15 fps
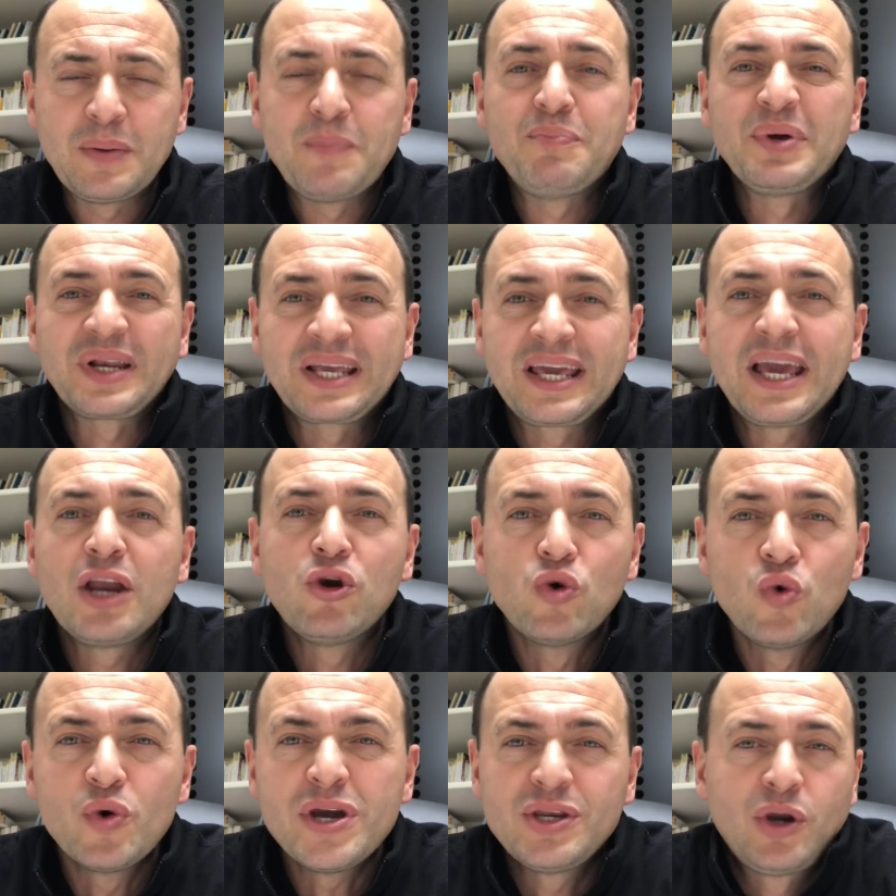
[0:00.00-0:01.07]
Perché
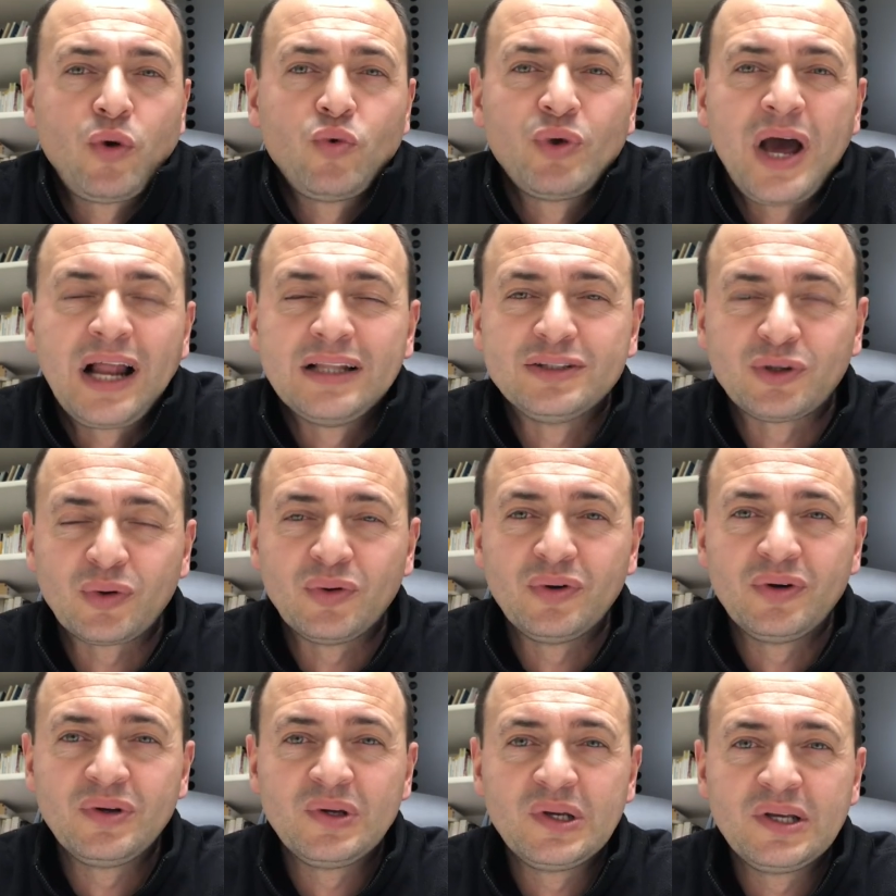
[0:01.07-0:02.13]
lui e non un altro?